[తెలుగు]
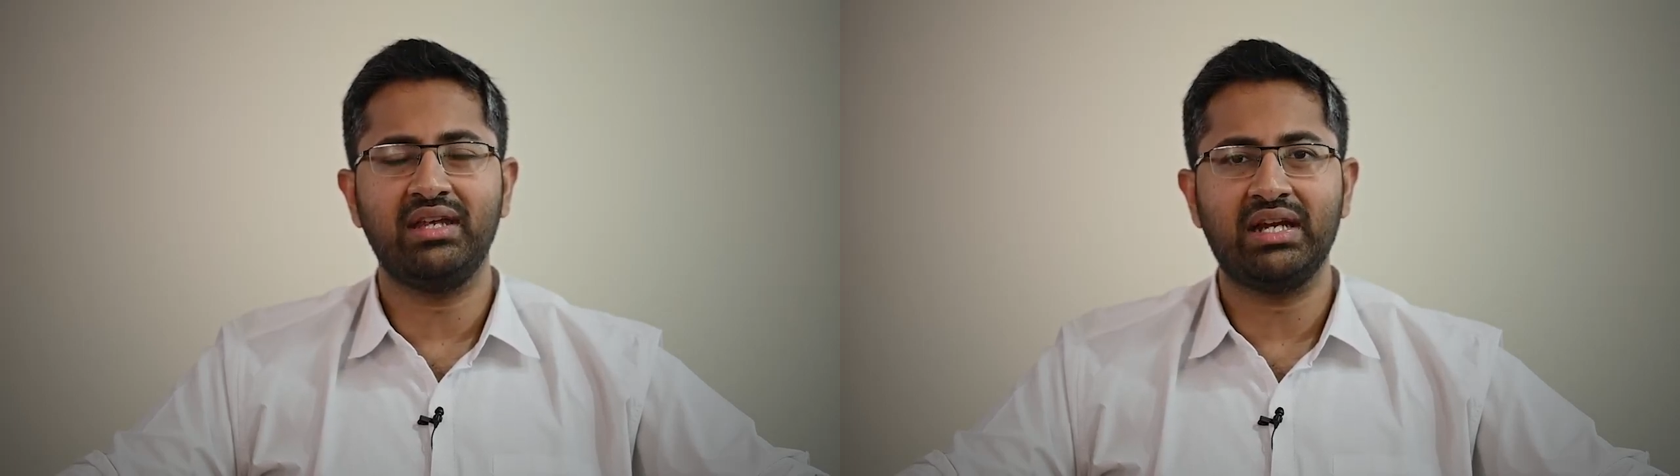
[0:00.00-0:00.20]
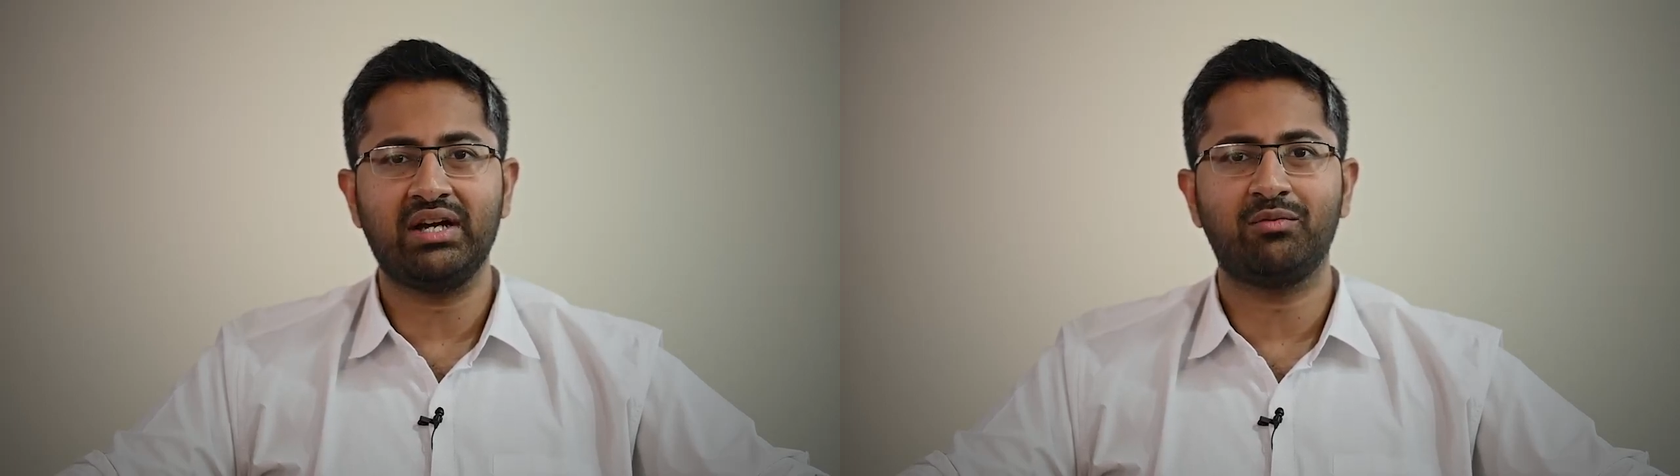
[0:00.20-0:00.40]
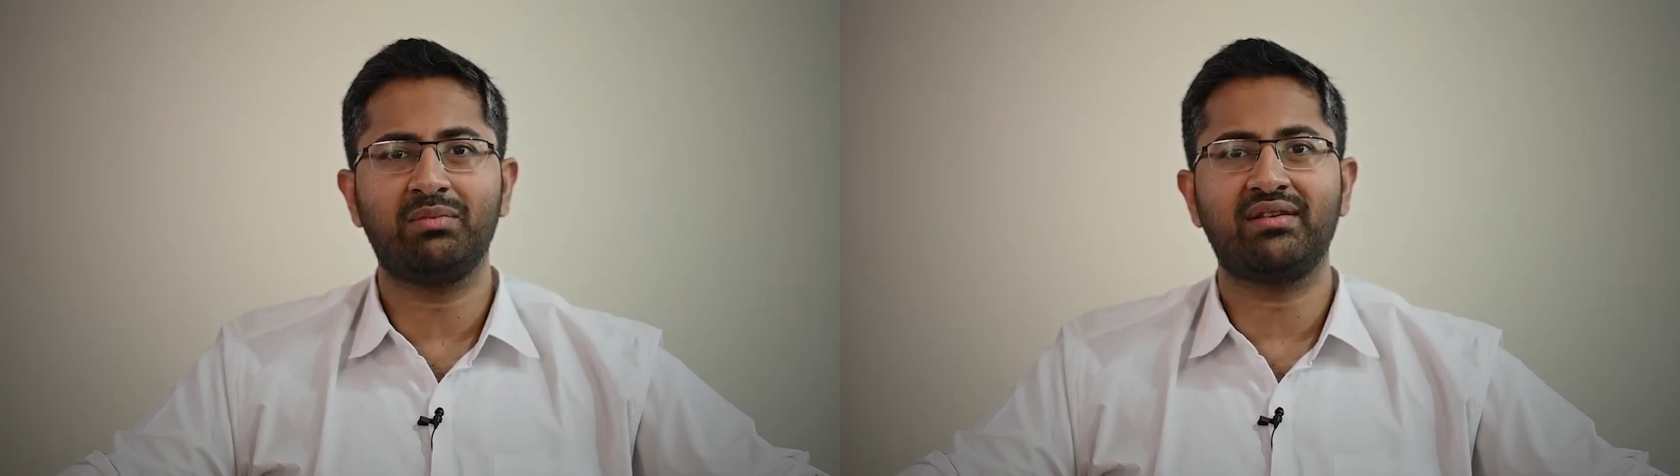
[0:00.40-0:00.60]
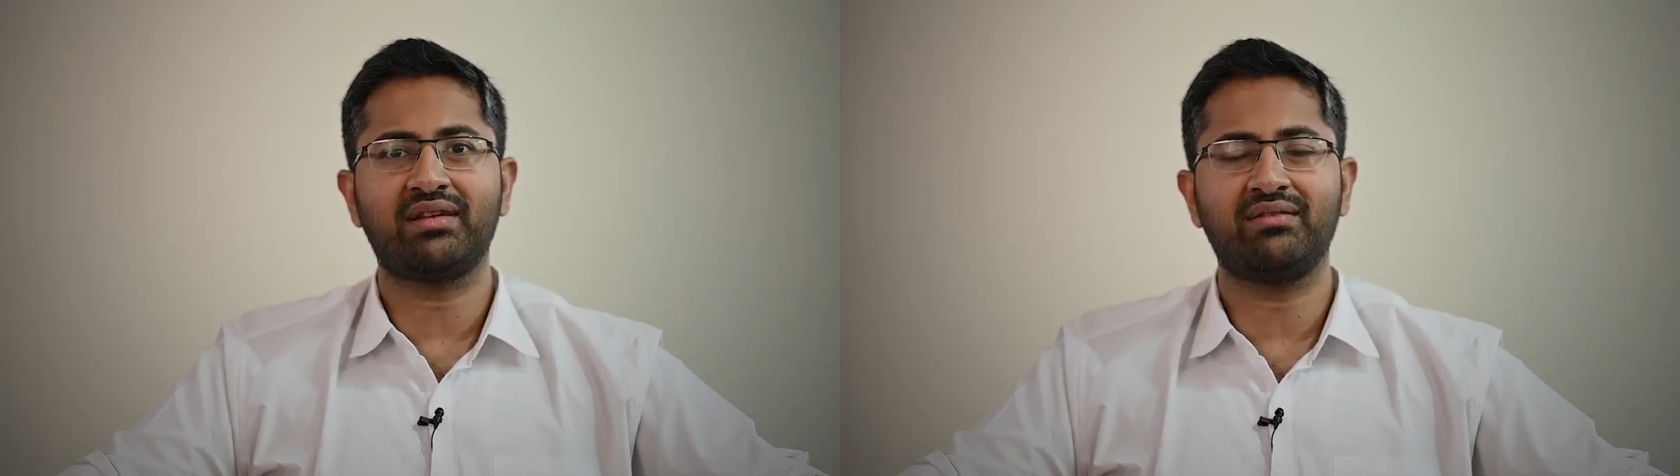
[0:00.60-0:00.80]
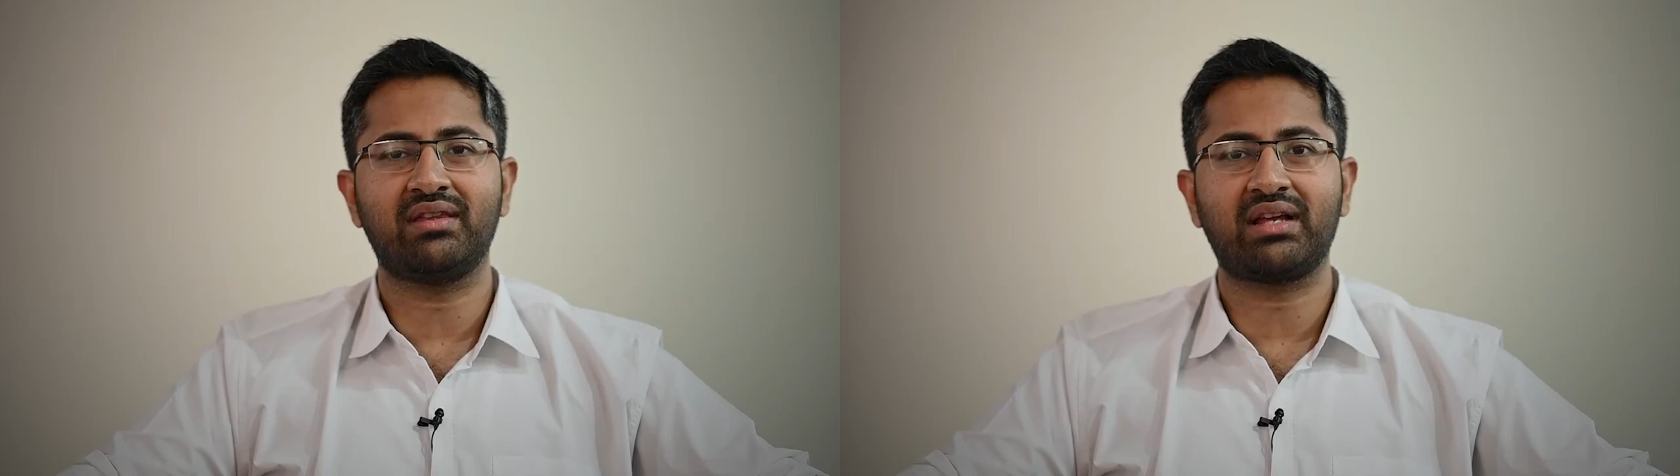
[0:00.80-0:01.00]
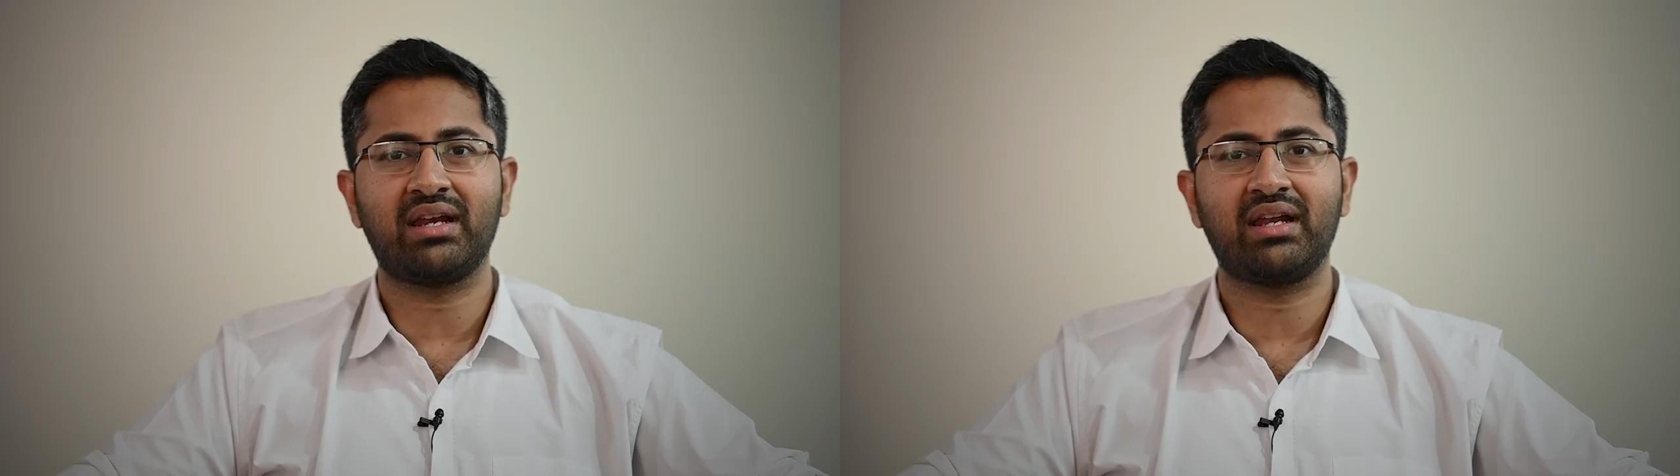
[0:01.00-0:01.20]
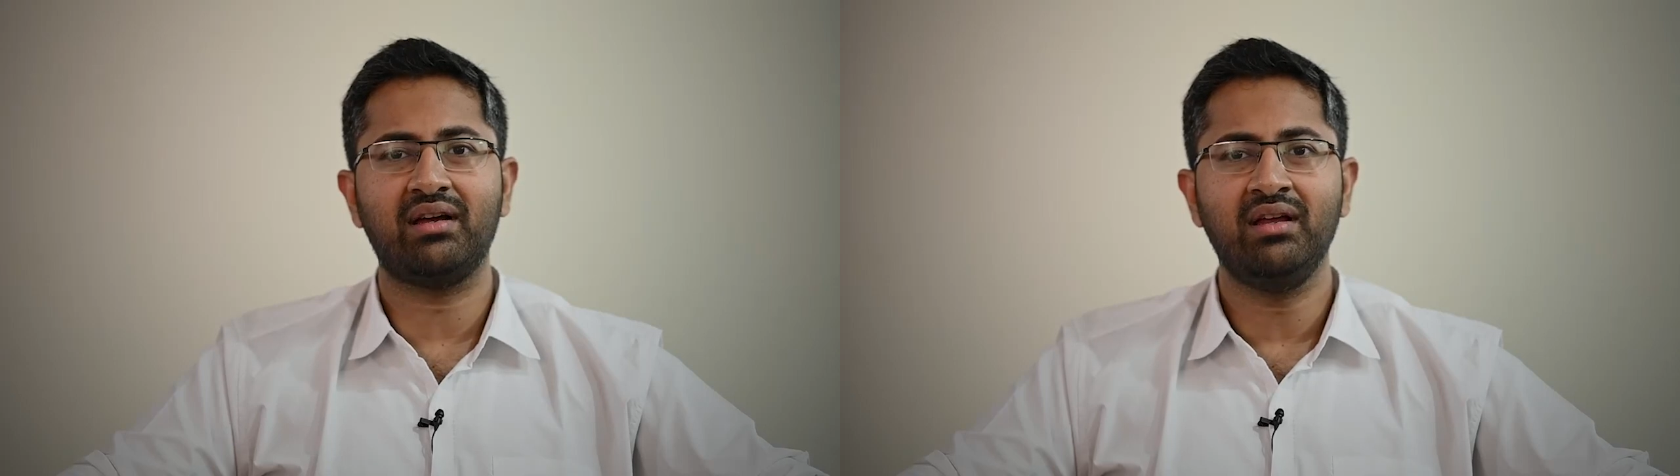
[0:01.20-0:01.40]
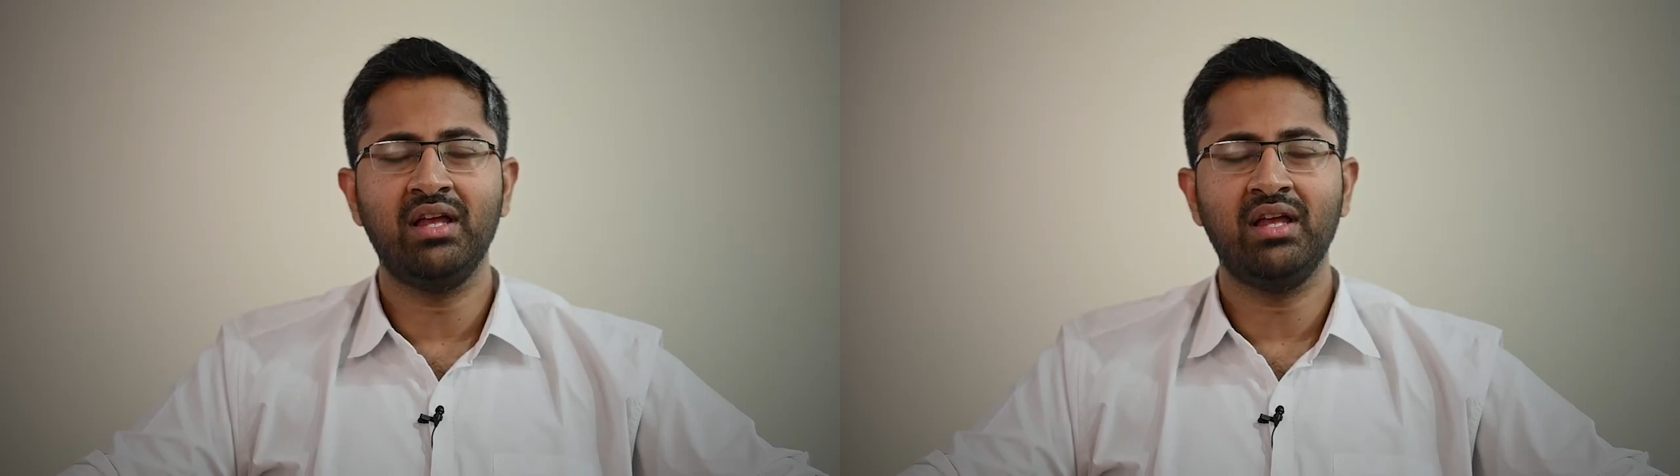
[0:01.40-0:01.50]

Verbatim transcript: ఈ నవంబర్ సెవెంత్ కల్లా